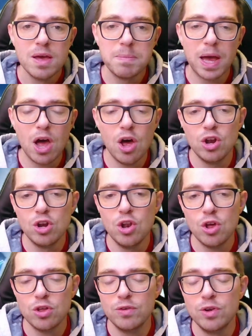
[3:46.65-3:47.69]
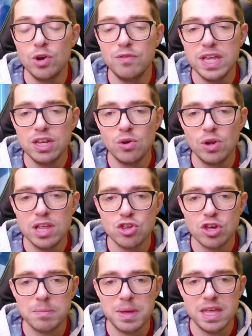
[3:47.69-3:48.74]
però lo, lo vedo
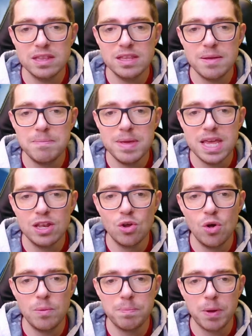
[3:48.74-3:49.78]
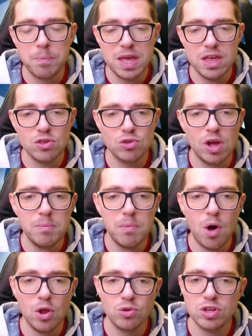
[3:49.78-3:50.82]
leggermente meno propenso al
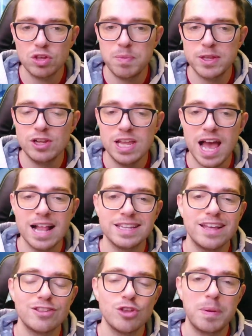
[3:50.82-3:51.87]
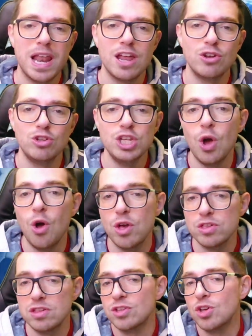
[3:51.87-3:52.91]
bonus rispetto agli altri e sto parlando di
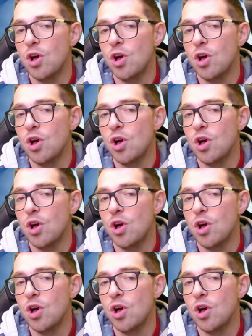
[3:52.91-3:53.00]
Gosens.